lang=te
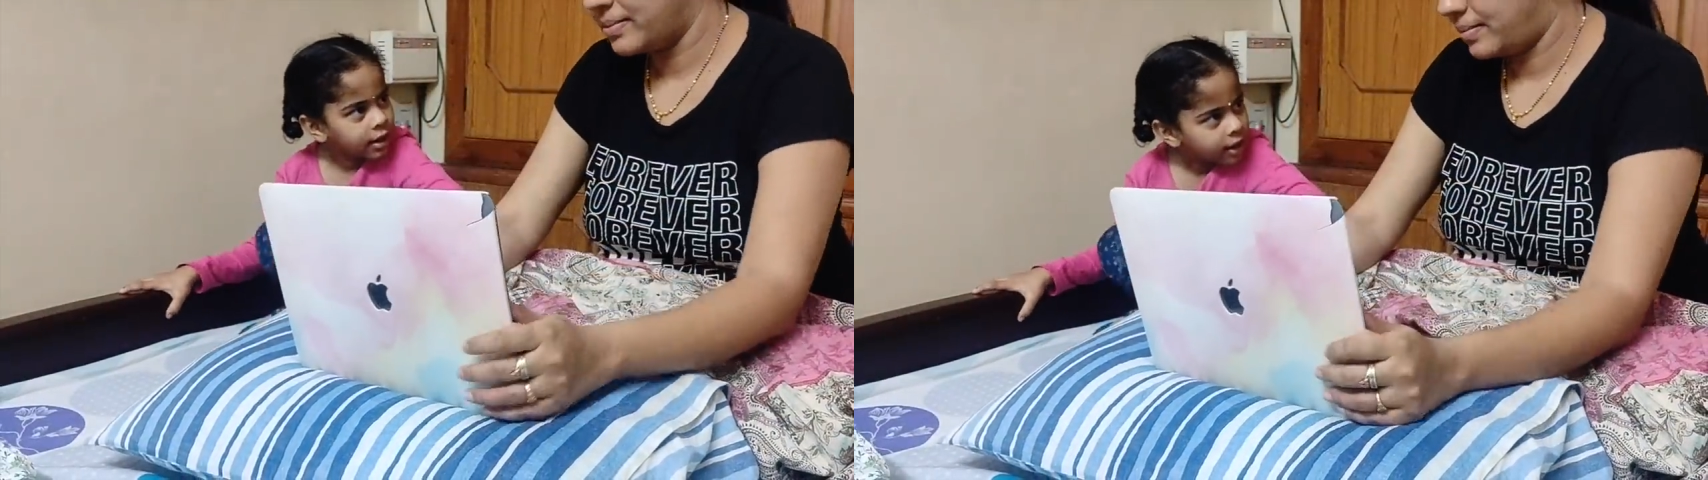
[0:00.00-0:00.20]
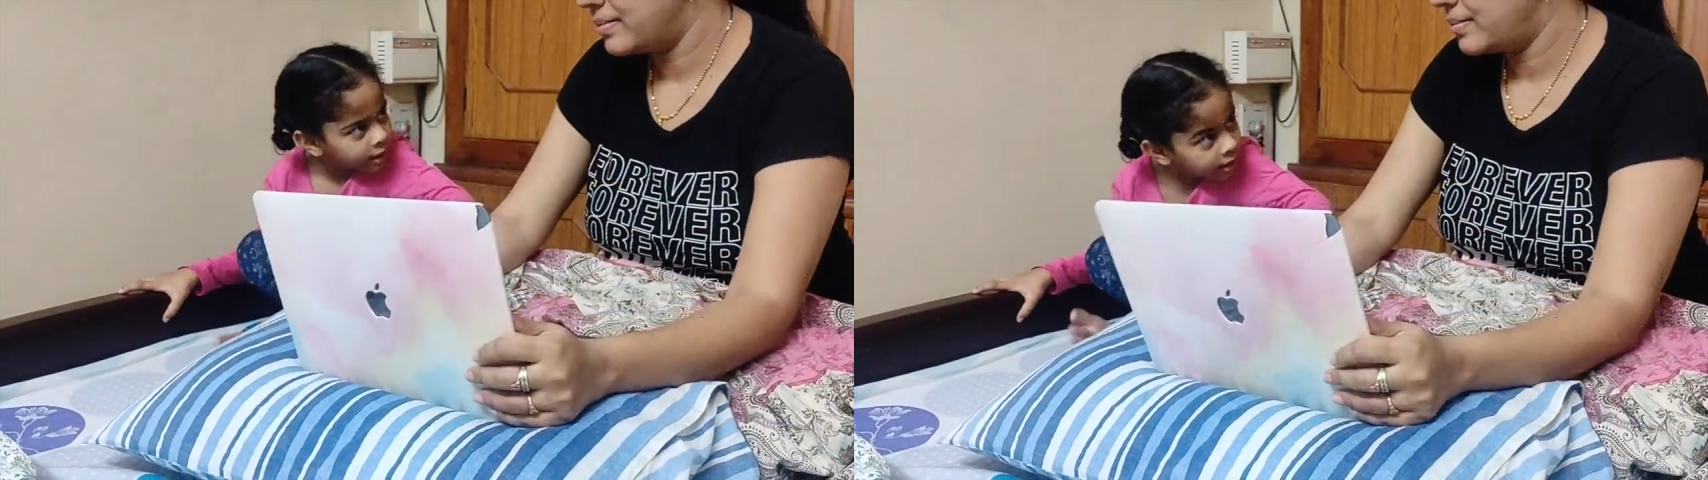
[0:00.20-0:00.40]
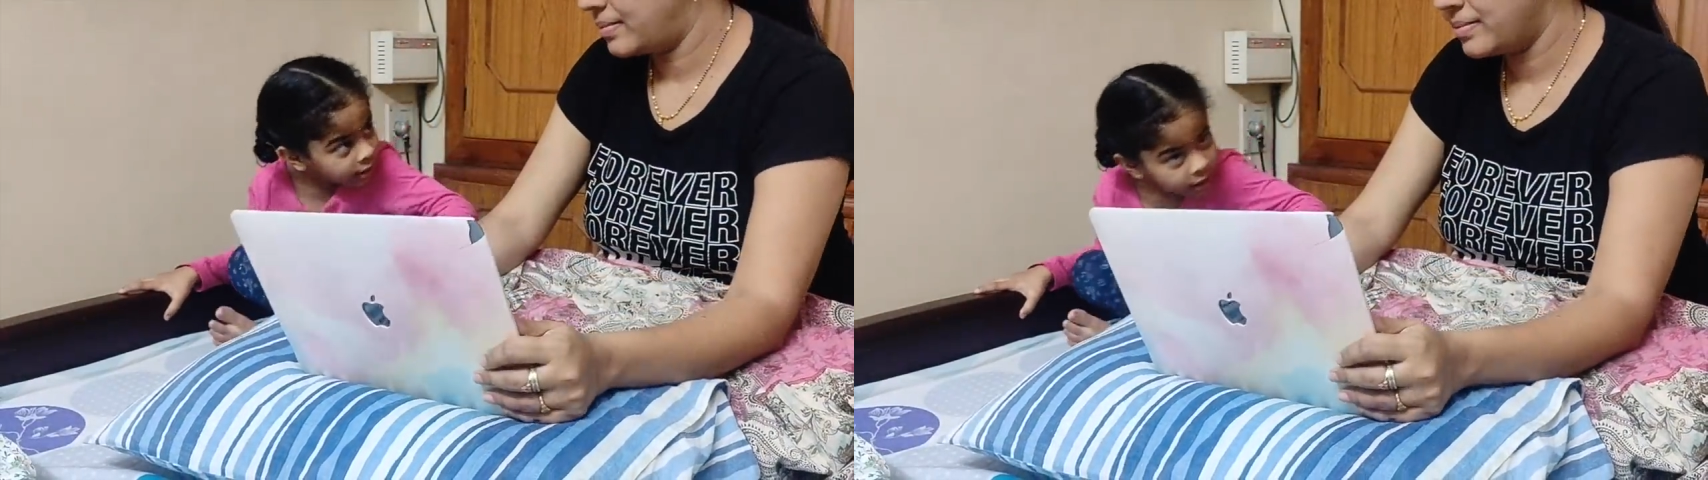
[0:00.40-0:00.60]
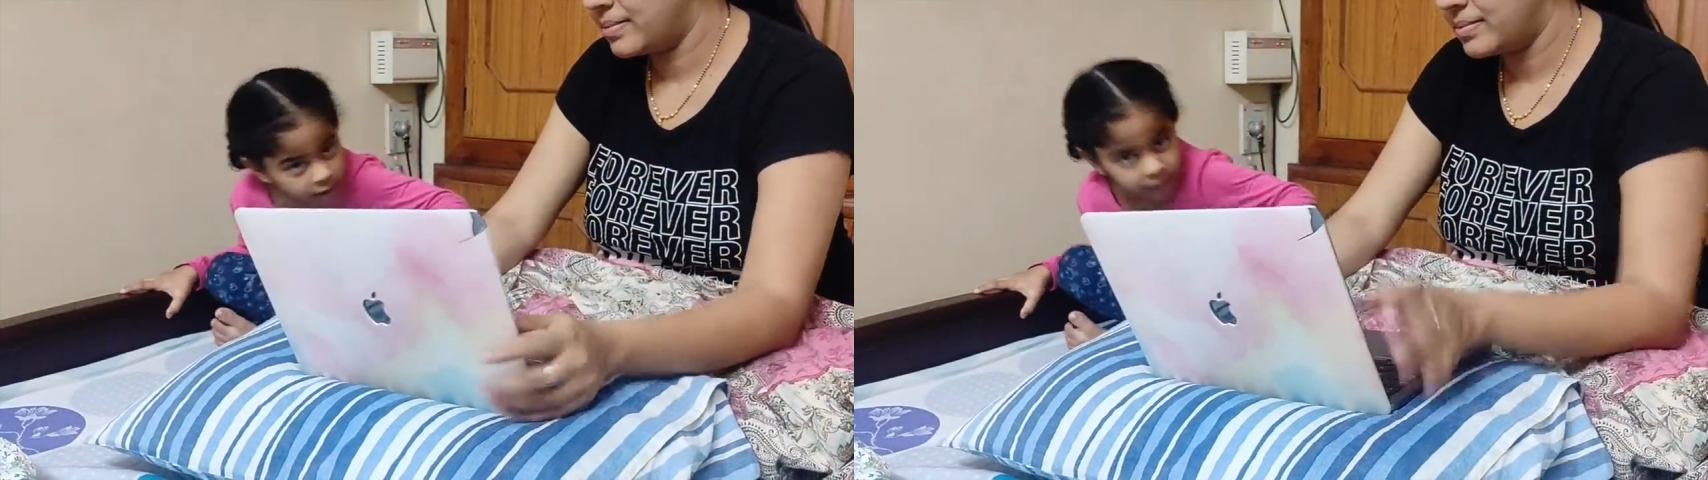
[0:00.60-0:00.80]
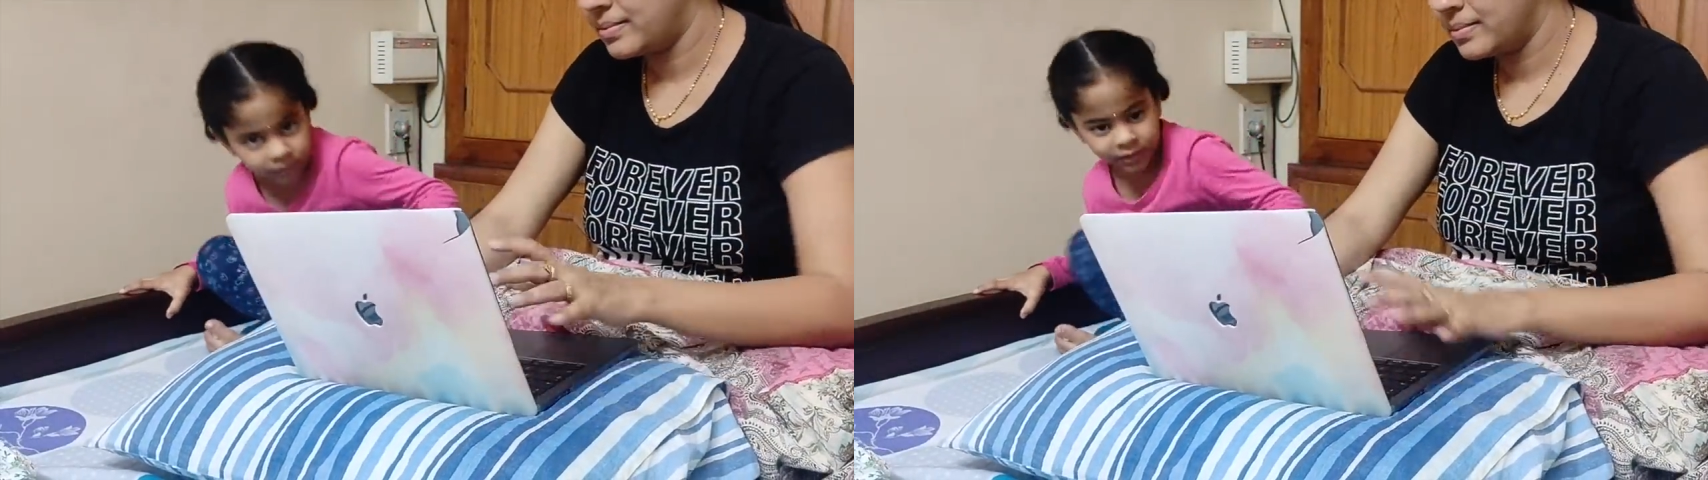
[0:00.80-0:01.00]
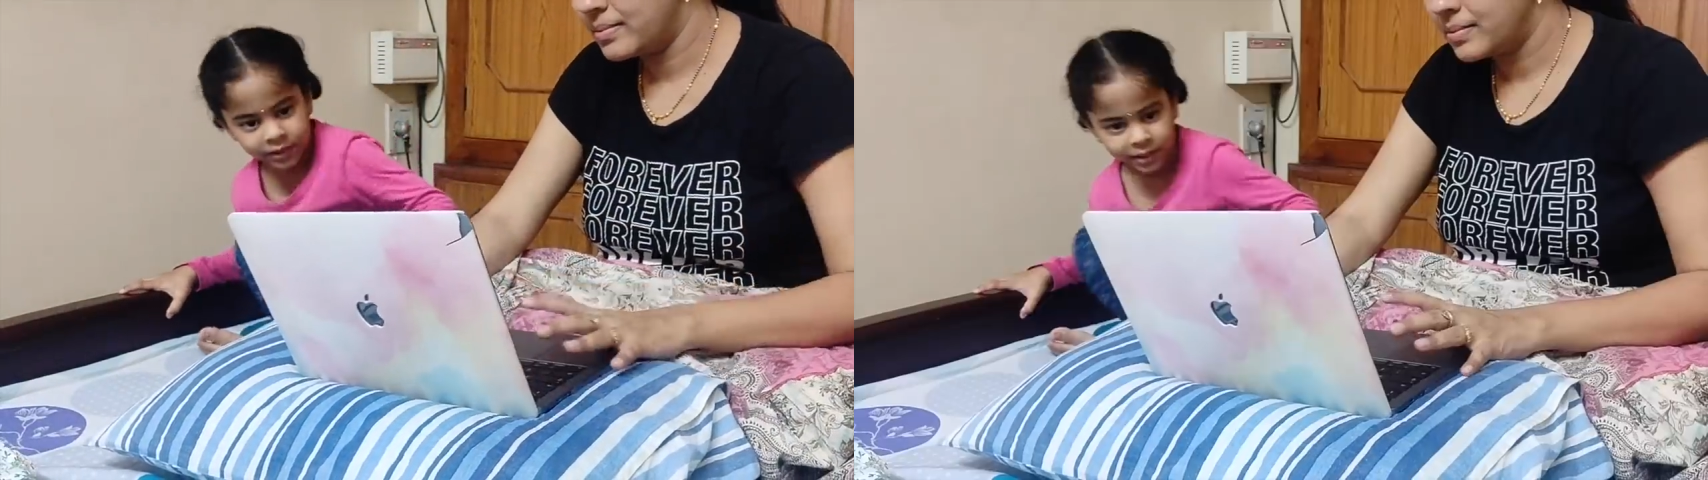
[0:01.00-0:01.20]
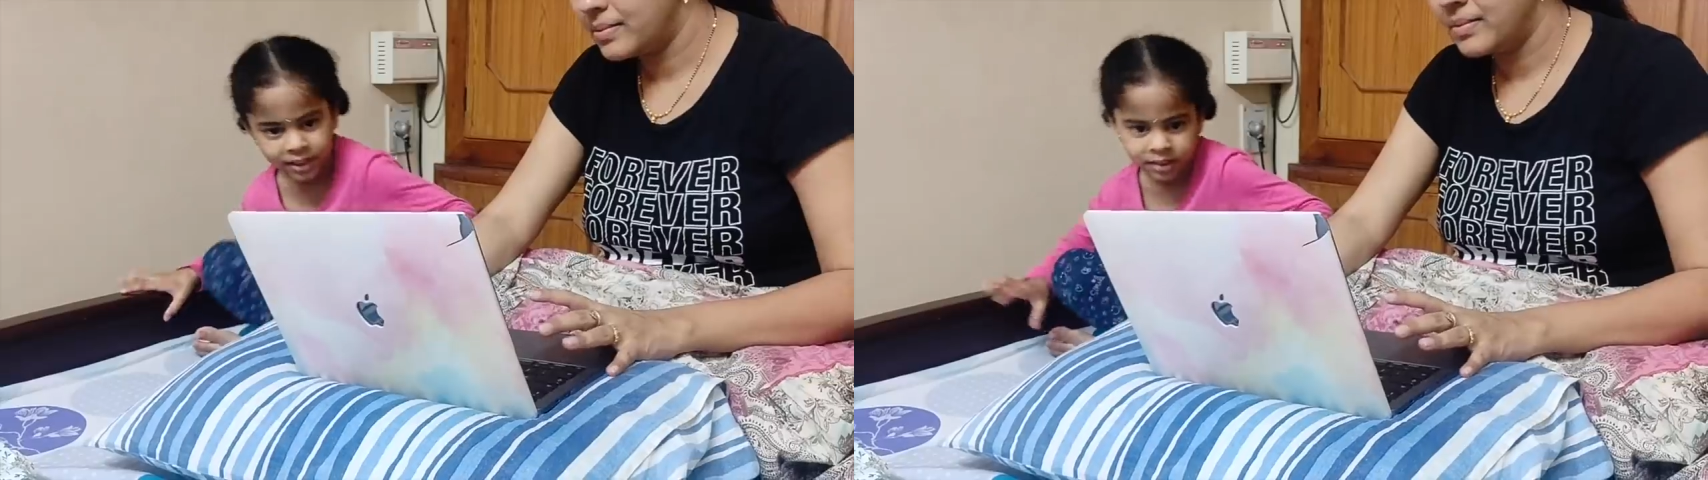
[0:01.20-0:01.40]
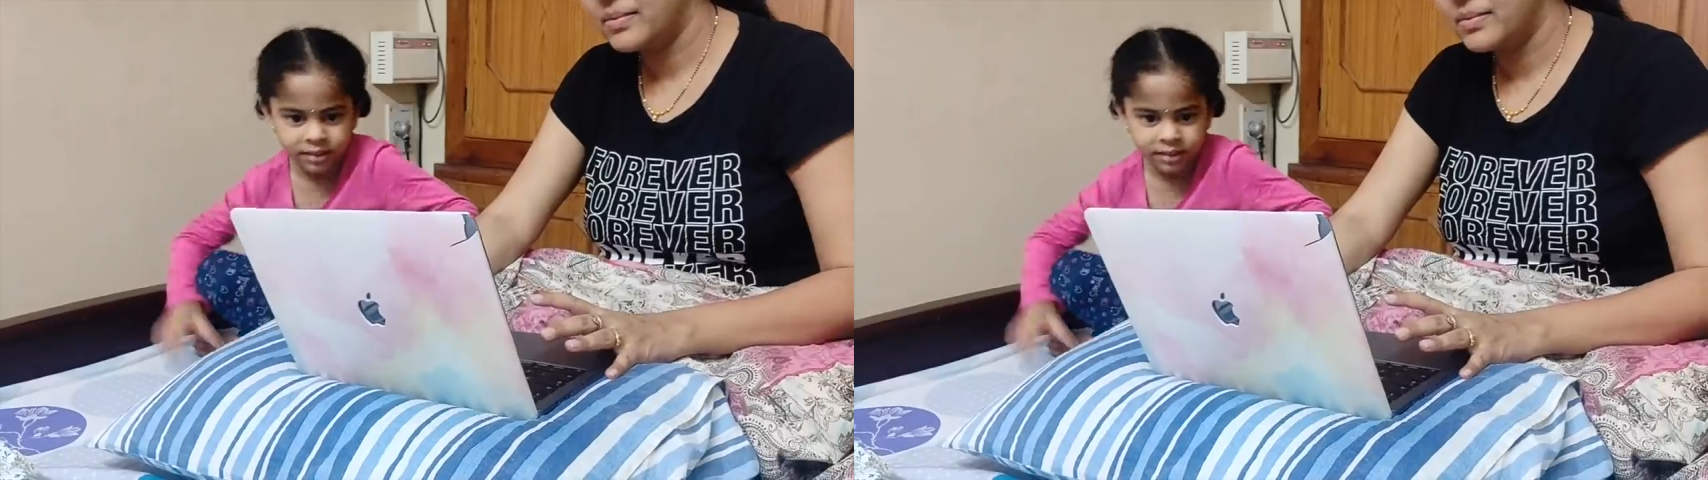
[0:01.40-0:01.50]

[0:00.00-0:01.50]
ముందు రోజు బ్లాగ్ స్టార్ట్ చేశాను